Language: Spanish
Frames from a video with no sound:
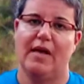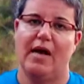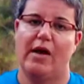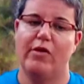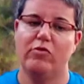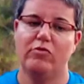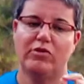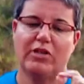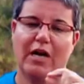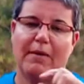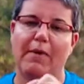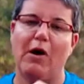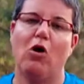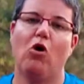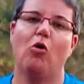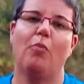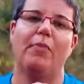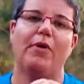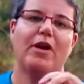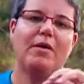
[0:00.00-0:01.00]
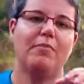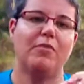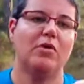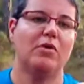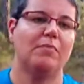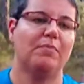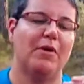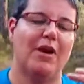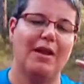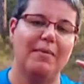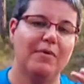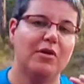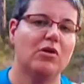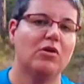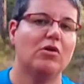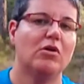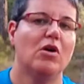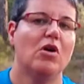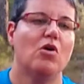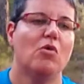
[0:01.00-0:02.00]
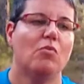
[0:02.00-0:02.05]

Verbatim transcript: Hay un trabajo previo